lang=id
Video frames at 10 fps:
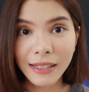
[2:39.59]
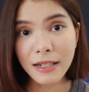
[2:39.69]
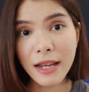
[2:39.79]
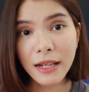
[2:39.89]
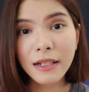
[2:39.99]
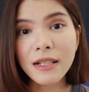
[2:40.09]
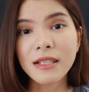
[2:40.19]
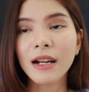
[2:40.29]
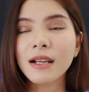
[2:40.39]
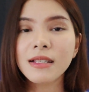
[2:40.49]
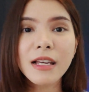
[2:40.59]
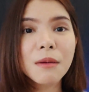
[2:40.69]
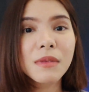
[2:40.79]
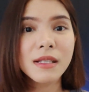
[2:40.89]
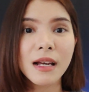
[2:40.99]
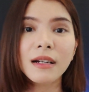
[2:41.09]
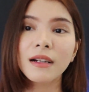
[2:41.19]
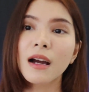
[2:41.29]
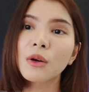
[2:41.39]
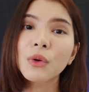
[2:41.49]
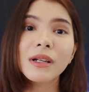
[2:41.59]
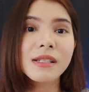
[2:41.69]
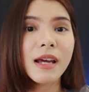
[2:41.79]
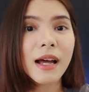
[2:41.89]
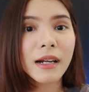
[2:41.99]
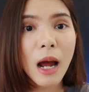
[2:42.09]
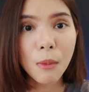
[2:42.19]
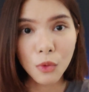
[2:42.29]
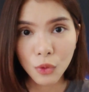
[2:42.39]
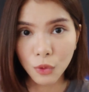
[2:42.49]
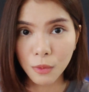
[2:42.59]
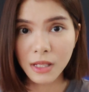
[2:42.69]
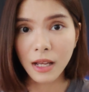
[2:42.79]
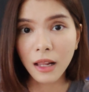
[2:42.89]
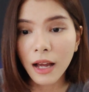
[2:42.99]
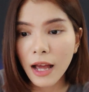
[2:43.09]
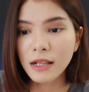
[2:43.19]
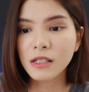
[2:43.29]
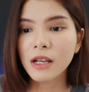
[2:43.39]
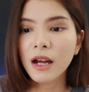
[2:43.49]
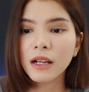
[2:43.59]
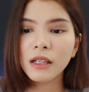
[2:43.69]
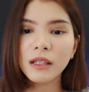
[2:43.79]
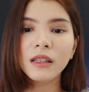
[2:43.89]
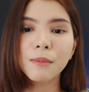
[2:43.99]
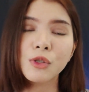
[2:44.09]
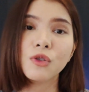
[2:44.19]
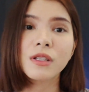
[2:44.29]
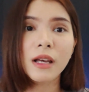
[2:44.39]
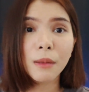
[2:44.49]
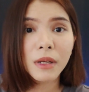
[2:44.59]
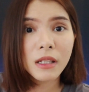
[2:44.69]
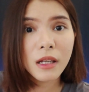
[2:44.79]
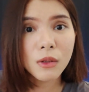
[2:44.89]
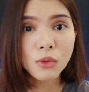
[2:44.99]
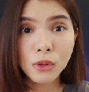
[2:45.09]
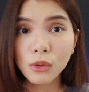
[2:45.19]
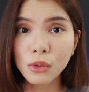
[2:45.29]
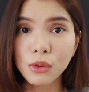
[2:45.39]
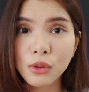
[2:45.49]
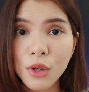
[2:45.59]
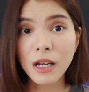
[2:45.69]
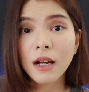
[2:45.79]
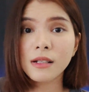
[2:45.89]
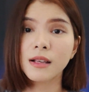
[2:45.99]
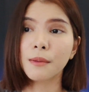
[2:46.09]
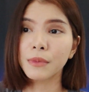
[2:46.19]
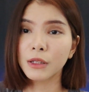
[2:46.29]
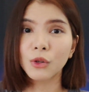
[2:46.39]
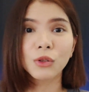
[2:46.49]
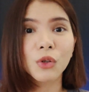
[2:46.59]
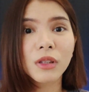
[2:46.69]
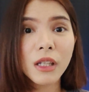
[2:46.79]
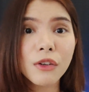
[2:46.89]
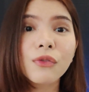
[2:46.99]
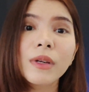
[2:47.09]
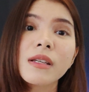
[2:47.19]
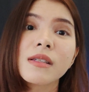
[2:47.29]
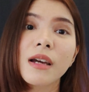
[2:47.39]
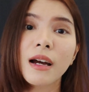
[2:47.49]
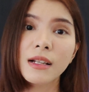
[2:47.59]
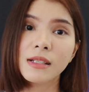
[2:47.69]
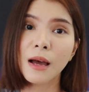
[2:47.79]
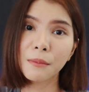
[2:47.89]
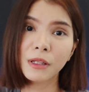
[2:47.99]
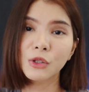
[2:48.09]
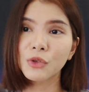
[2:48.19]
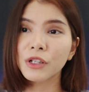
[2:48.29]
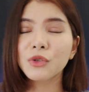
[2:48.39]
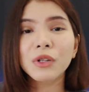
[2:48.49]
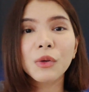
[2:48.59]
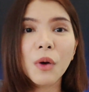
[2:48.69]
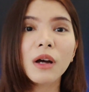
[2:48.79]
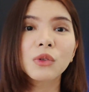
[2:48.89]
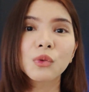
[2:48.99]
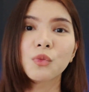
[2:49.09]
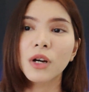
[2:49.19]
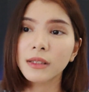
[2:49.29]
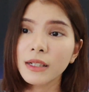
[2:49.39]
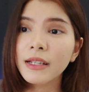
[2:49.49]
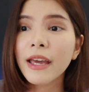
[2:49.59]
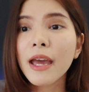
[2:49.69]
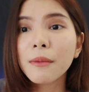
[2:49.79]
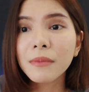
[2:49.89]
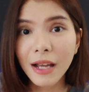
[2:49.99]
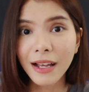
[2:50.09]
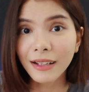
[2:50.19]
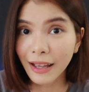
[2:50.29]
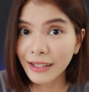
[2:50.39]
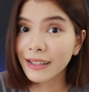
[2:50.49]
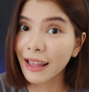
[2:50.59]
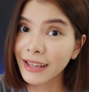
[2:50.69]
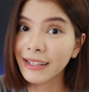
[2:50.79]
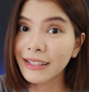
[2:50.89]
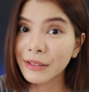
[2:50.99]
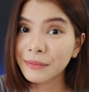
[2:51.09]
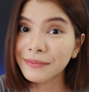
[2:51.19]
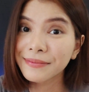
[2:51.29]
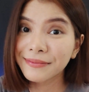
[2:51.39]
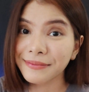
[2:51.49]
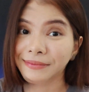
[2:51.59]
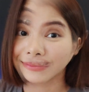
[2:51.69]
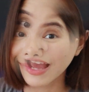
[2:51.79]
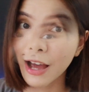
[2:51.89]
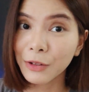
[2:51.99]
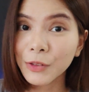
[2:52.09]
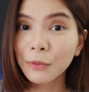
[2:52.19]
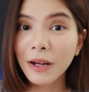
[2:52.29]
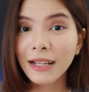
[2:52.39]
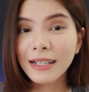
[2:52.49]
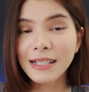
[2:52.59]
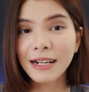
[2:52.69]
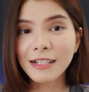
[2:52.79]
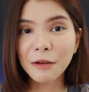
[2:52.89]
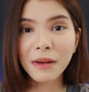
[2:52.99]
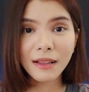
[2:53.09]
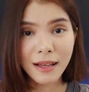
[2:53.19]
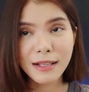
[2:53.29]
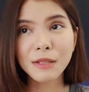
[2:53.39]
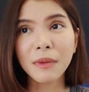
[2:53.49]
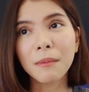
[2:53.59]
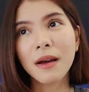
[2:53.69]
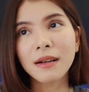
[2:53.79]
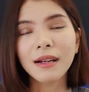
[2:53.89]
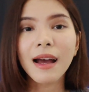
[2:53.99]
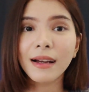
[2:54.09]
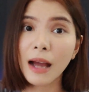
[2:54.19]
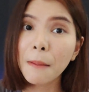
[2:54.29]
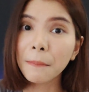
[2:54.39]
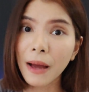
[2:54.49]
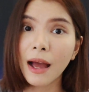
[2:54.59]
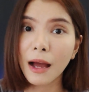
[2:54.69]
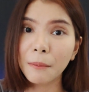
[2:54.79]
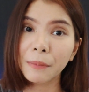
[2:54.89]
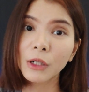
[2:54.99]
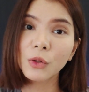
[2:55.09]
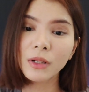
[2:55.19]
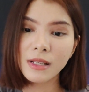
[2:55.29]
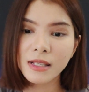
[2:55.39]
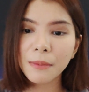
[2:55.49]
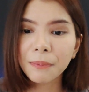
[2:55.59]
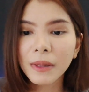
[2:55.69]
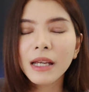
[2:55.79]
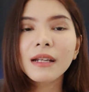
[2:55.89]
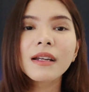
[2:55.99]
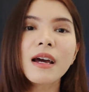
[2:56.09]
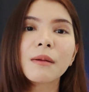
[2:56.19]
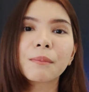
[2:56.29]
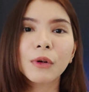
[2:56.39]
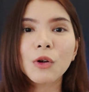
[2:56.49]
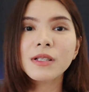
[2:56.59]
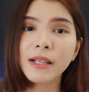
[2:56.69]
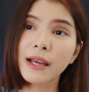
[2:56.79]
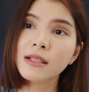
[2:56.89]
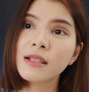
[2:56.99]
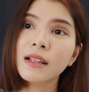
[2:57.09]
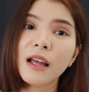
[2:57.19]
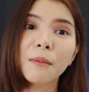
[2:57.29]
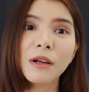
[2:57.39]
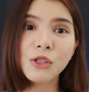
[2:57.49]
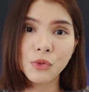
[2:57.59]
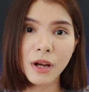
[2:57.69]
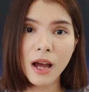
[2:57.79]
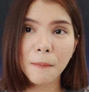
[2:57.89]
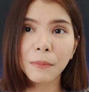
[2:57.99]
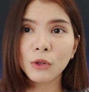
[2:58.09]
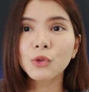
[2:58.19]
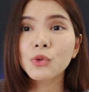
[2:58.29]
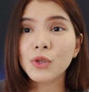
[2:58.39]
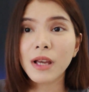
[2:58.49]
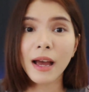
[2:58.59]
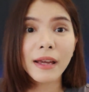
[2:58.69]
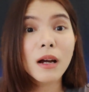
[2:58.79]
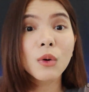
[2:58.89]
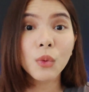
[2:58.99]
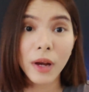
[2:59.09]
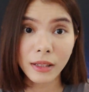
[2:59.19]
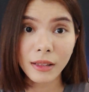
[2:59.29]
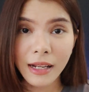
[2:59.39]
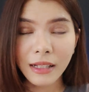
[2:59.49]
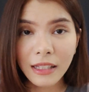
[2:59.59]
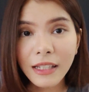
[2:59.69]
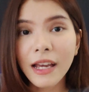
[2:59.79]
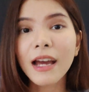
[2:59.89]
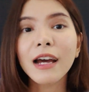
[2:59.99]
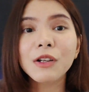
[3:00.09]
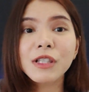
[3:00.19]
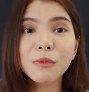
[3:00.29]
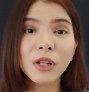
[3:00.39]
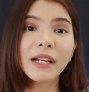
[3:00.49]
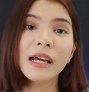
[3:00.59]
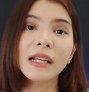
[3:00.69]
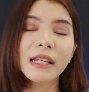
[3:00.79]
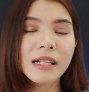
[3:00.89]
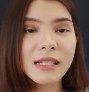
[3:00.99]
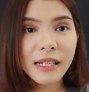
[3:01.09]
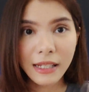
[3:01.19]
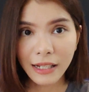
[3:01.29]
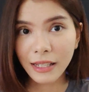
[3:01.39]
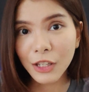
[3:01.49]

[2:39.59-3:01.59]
Hindari distraksi yang bisa ngeganggu kerjaan kamu. Misalkan, jangan ngintip sosial media dulu, jangan sambil nonton TV, jangan sambil nyuri-nyuri waktu buat ngegame dan lain-lain. So ya, yeah, untuk mengatasi rasa malas memang nggak gampang. Perlu disiplin dan proses ditambah juga perlu usaha yang kuat. Dan intinya harus dimulai dari diri sendiri.